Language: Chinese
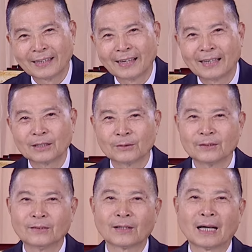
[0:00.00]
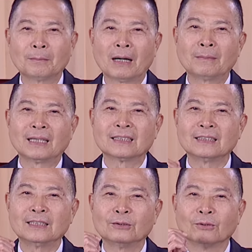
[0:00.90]
啊，有的拿妈妈的
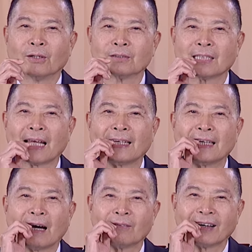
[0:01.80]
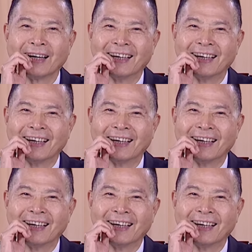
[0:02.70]
衣服哈起来咬了，